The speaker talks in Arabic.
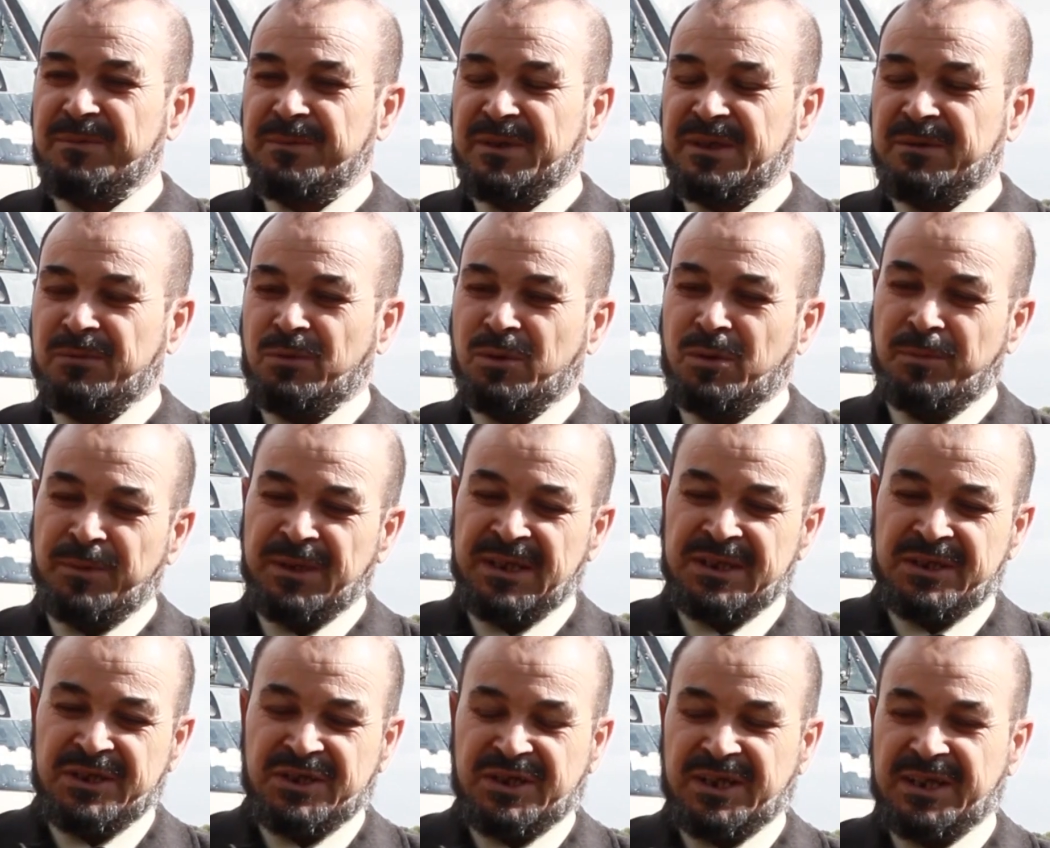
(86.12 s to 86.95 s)
وما
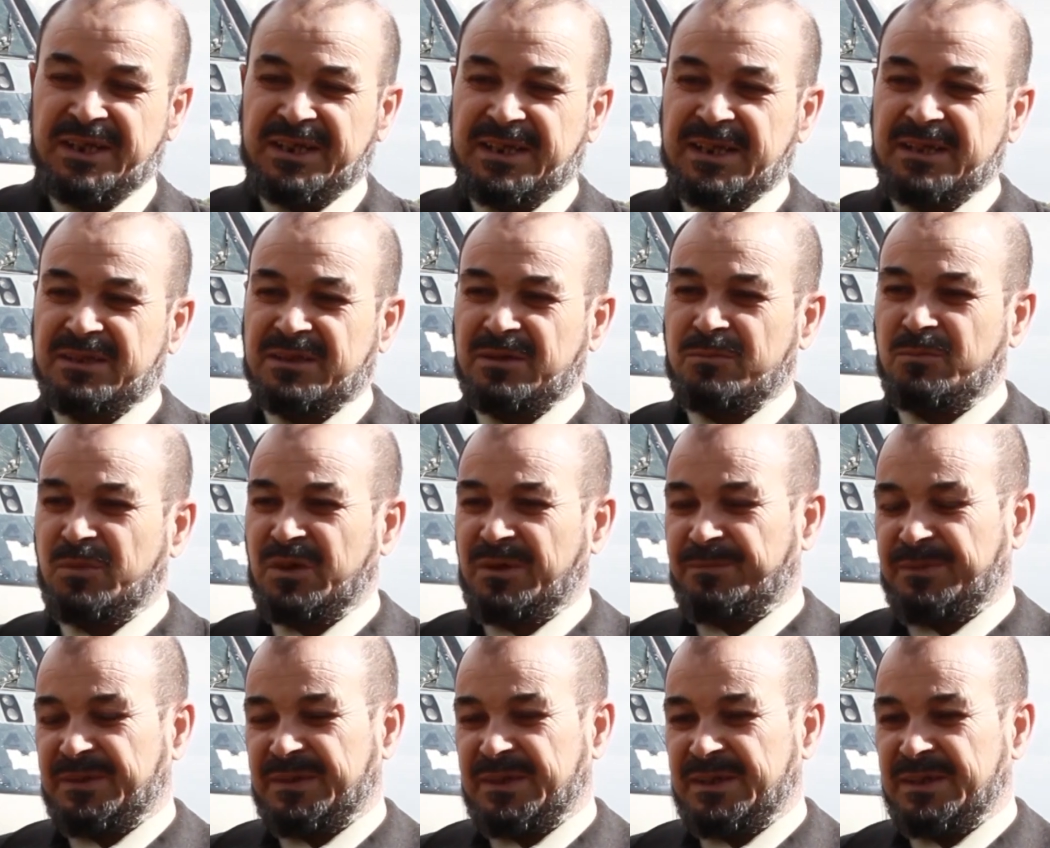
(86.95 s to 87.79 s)
بين الشركات
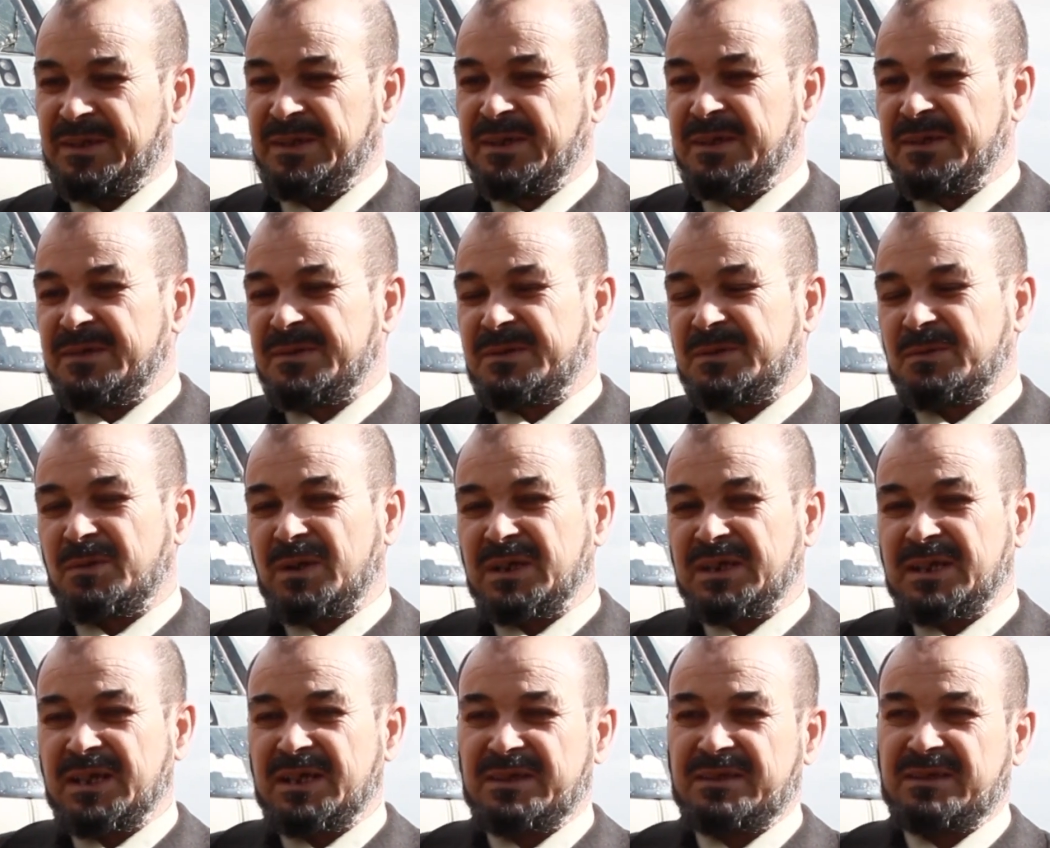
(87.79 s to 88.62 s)
المنفذة سواء
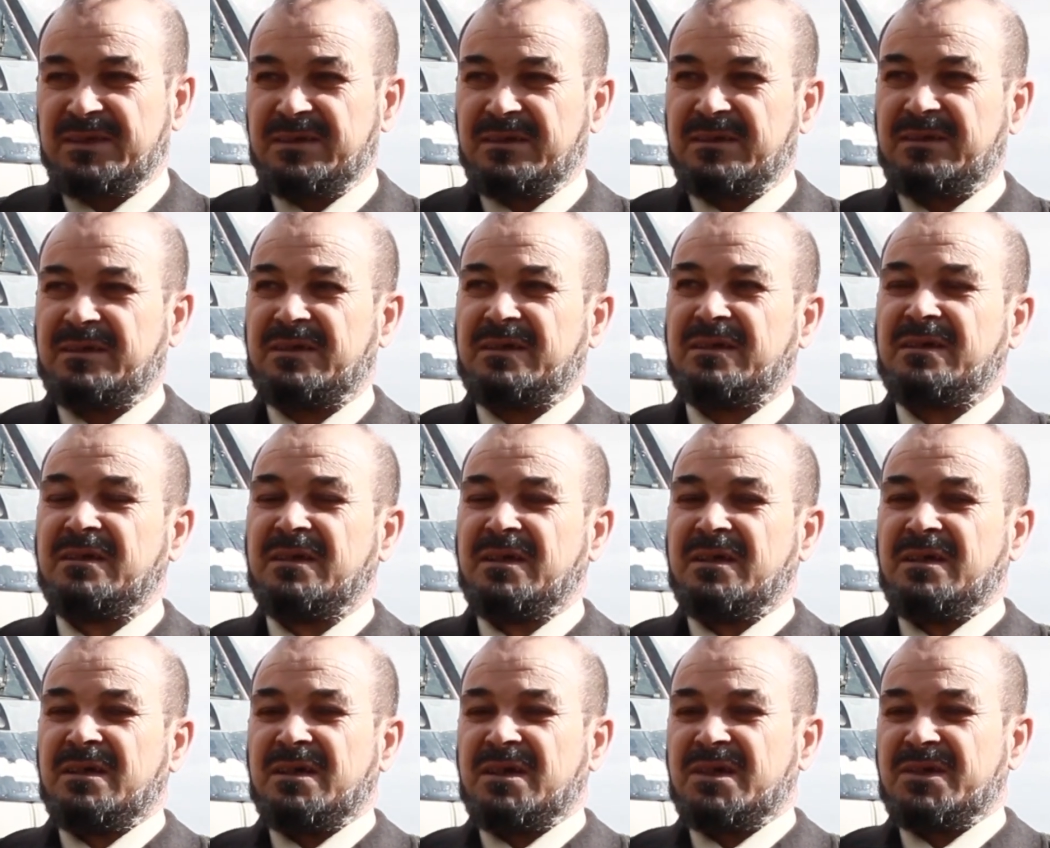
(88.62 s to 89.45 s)
كانت
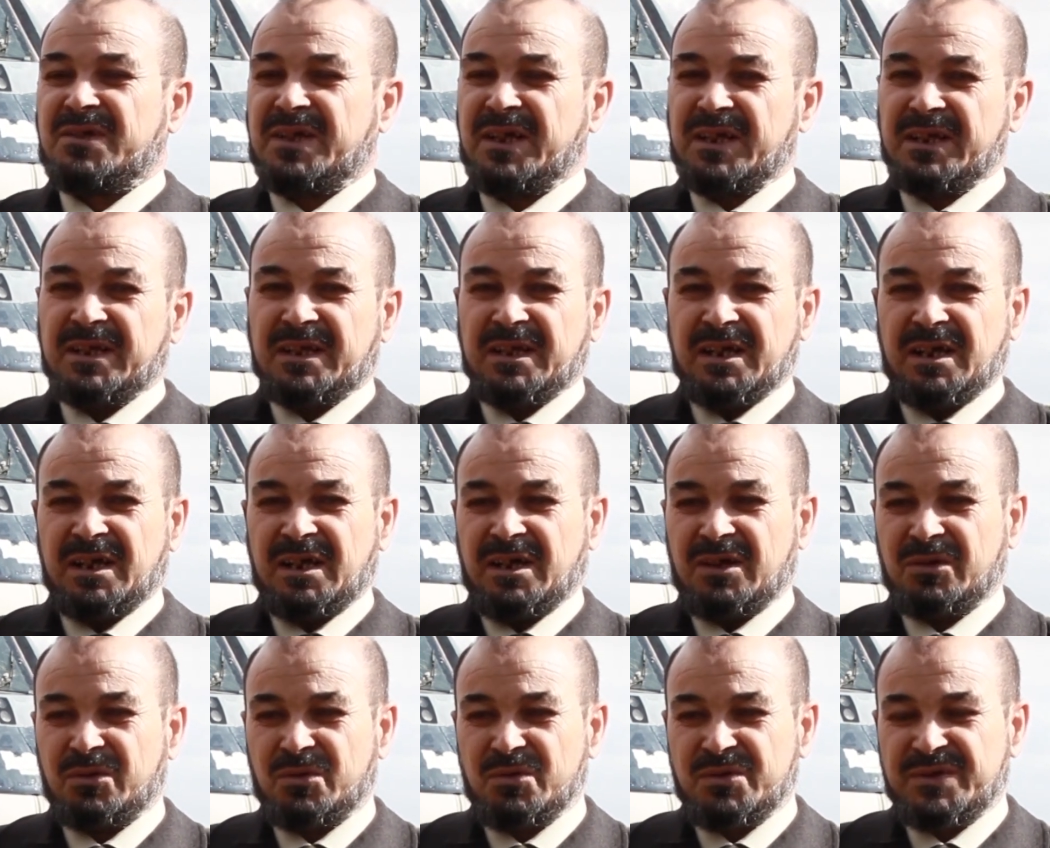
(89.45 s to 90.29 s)
الشركة
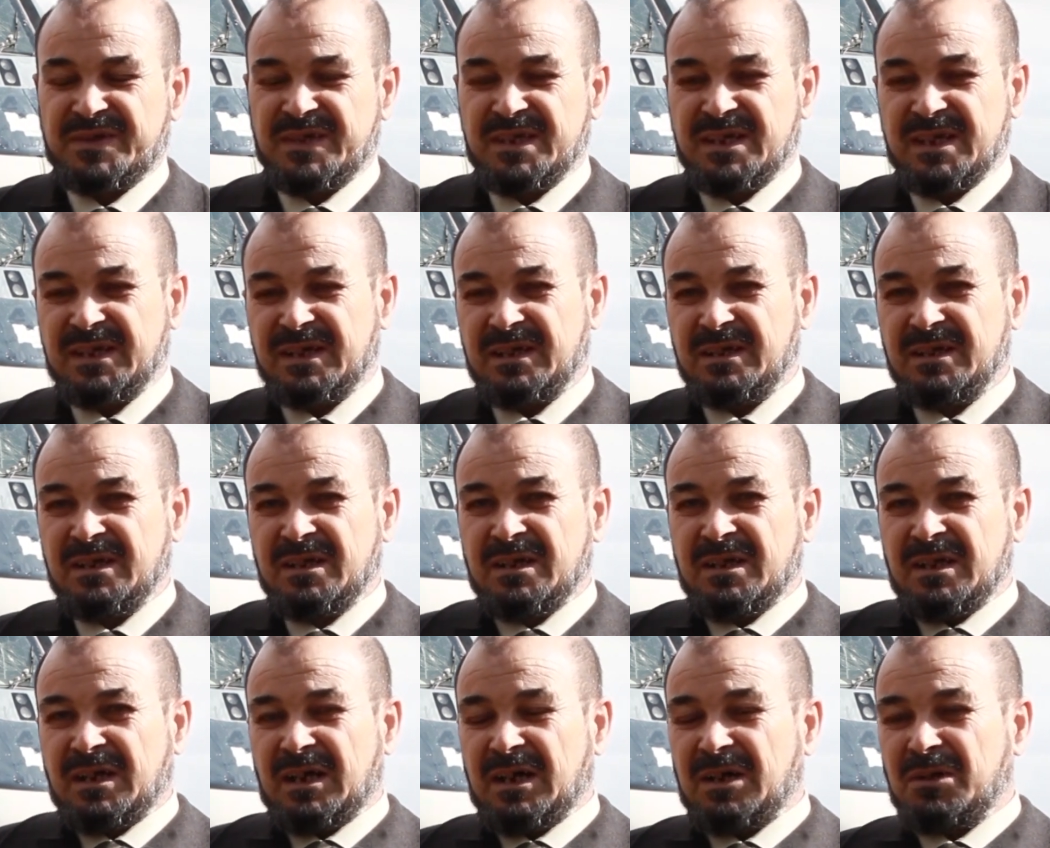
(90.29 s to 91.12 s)
الروسية
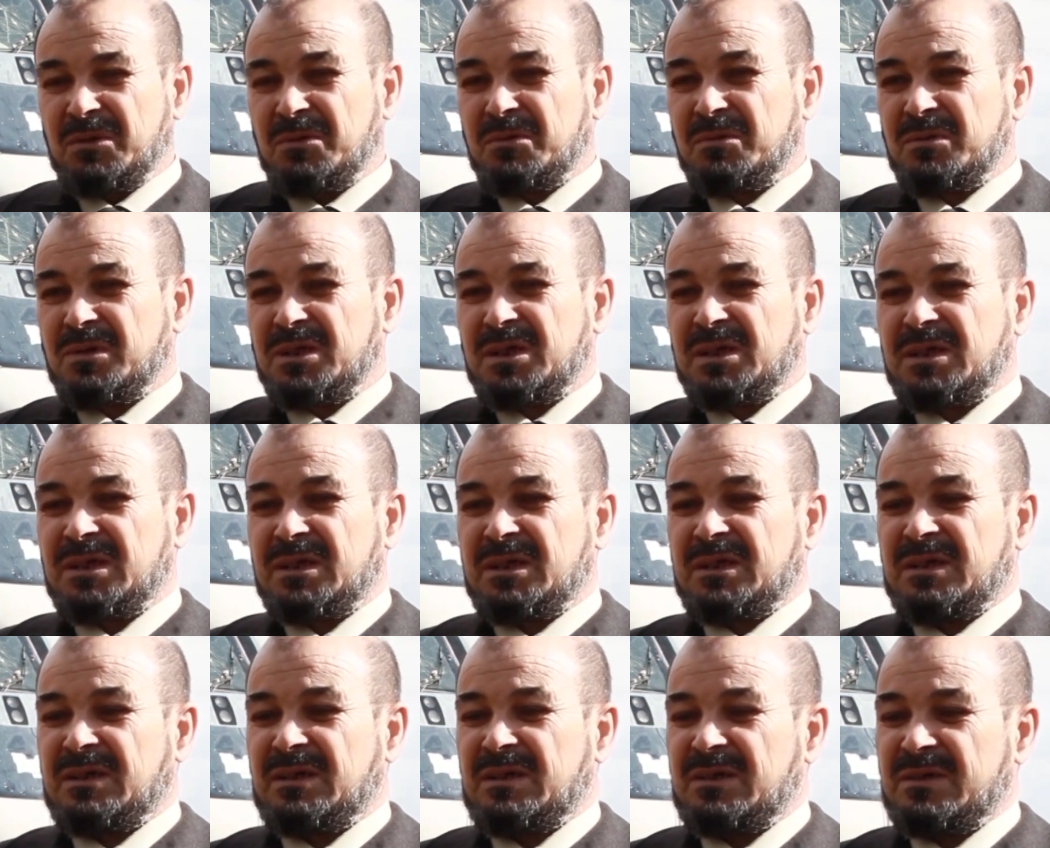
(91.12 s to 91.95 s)
أو
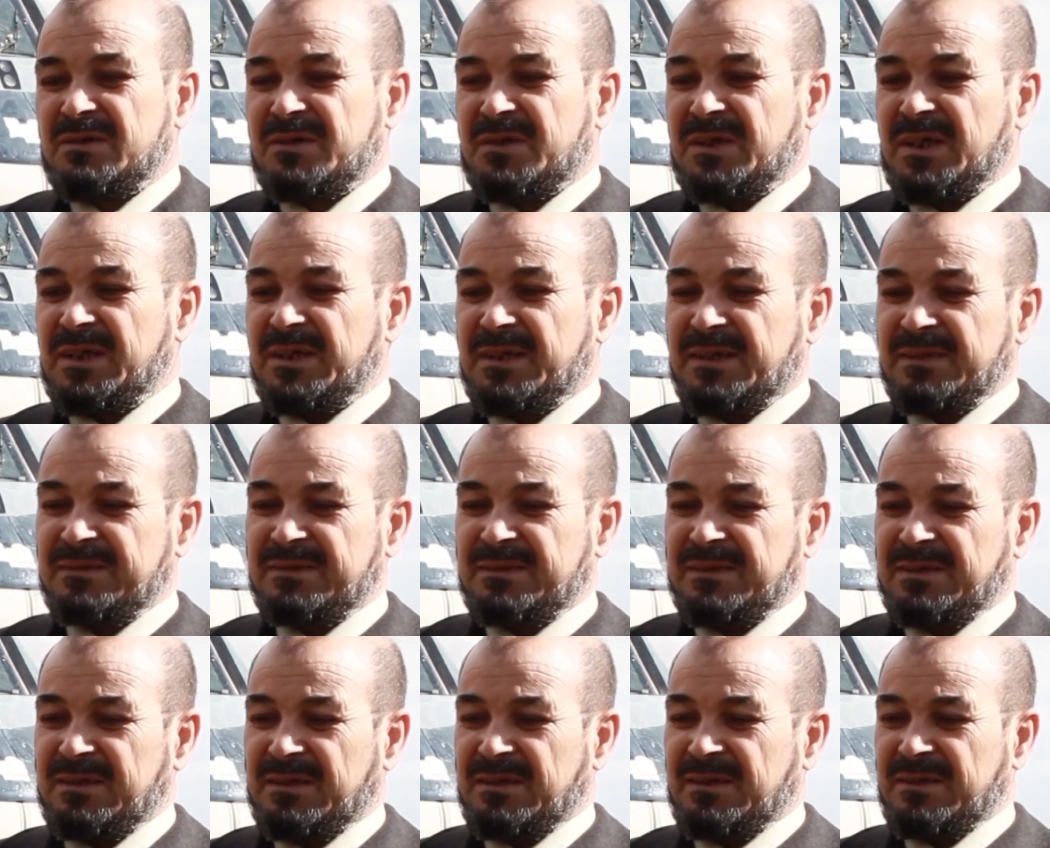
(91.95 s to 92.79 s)
شركة
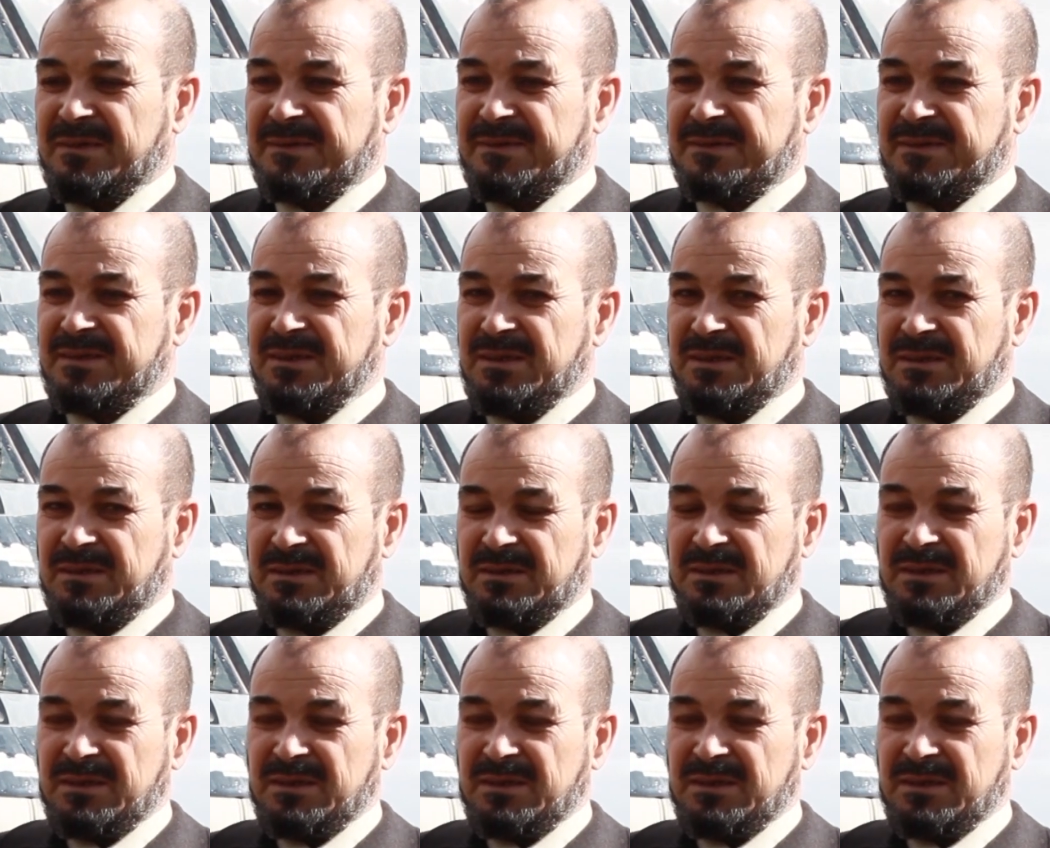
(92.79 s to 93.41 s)
الصين